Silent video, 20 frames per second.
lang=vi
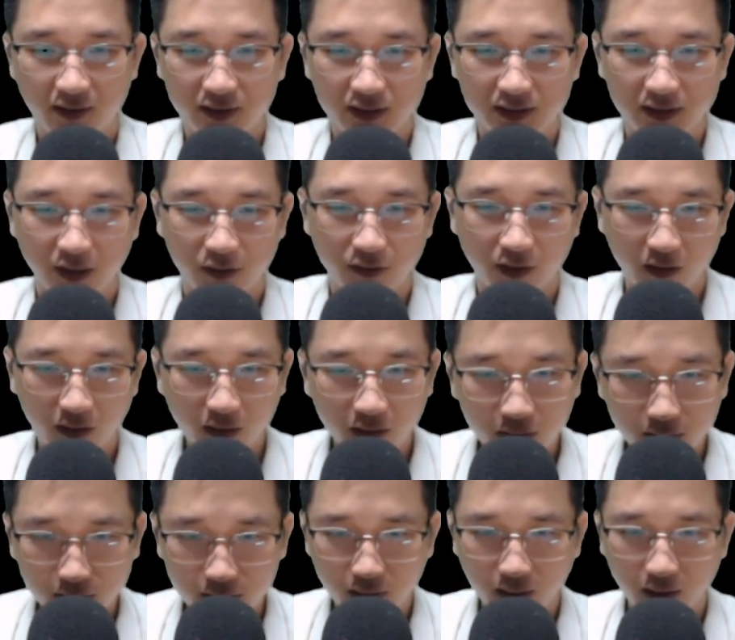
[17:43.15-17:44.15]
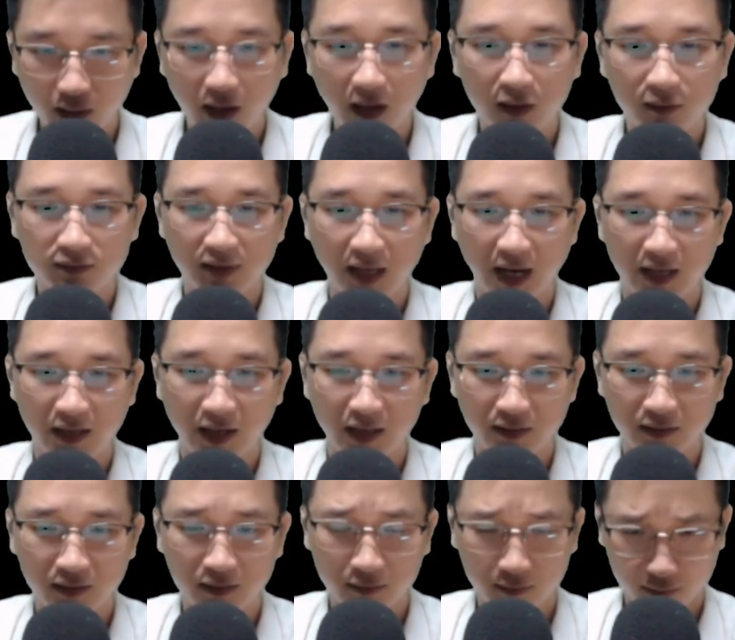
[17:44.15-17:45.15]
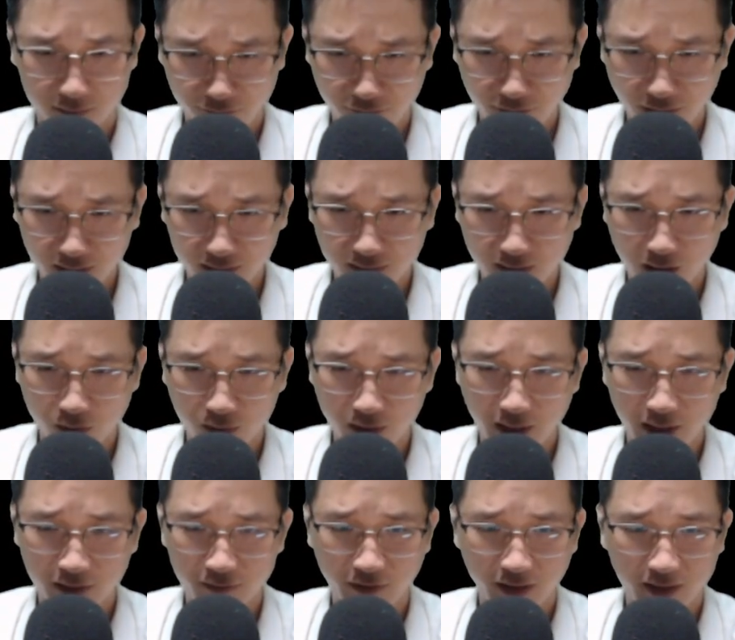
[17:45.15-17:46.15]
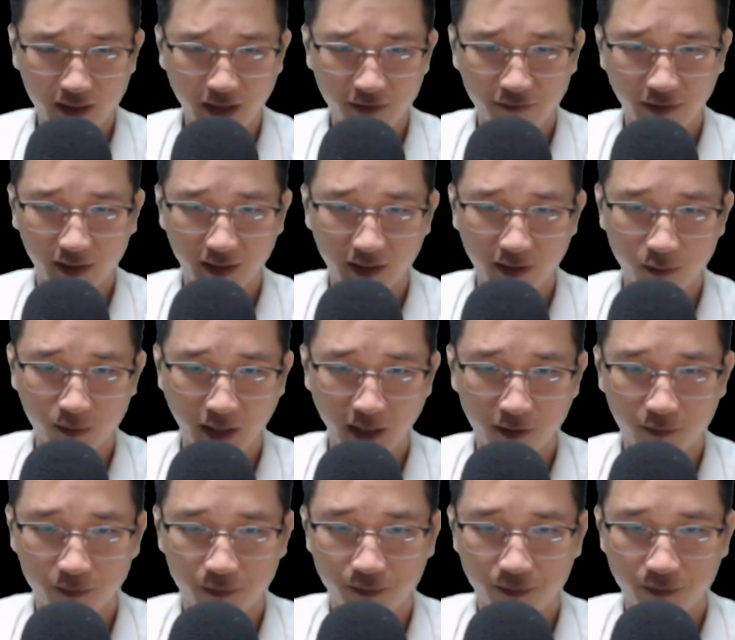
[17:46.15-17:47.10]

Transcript: Sau đó, ông ta ngẩn phát đầu lên và ra vẻ kiêu ngạo.